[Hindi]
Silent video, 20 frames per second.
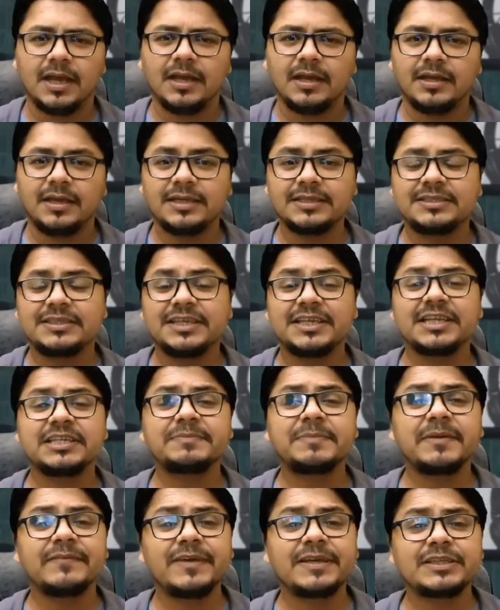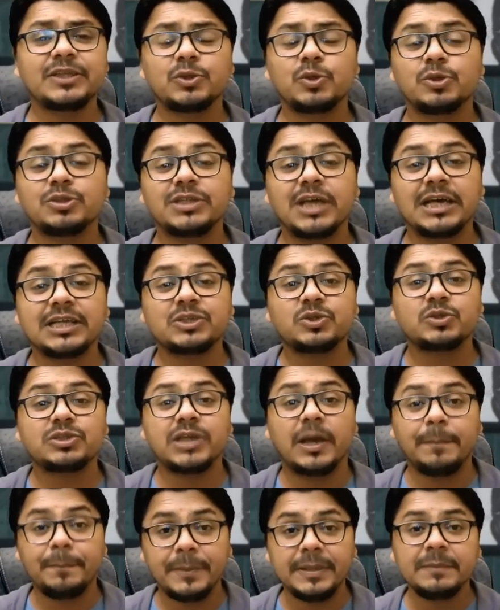इस सीरीज में वैसे तो चार
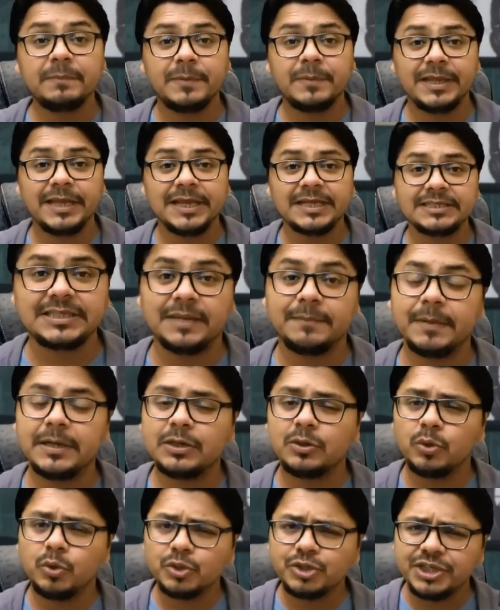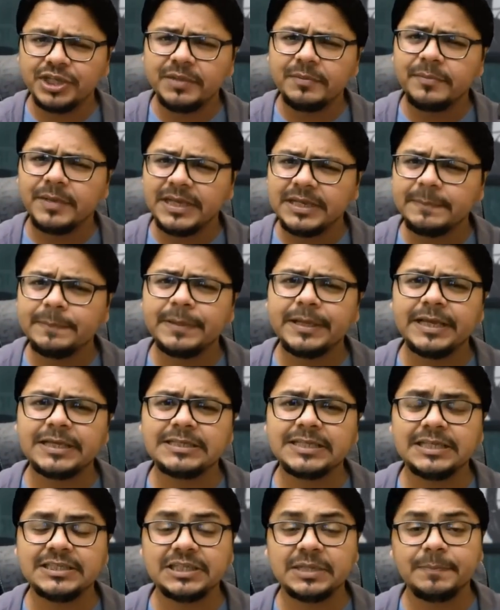प्लेयर्स है बट कुछ ही मेन
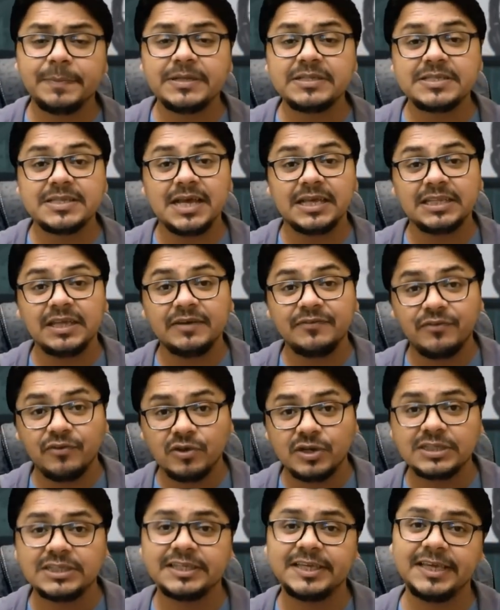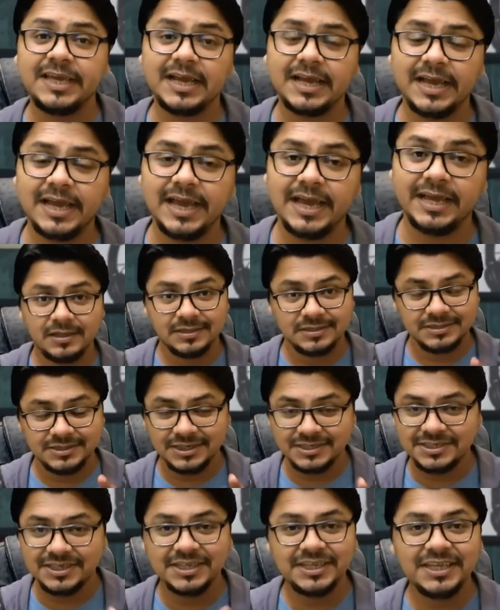प्लेयर्स है जिन पर ज्यादा फोकस किया गया है
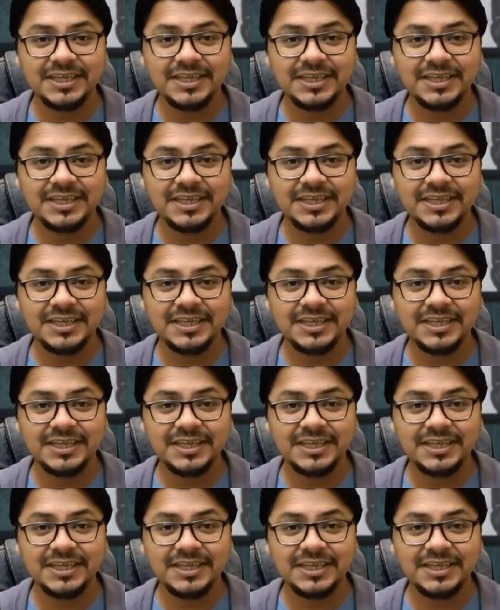जैसे कि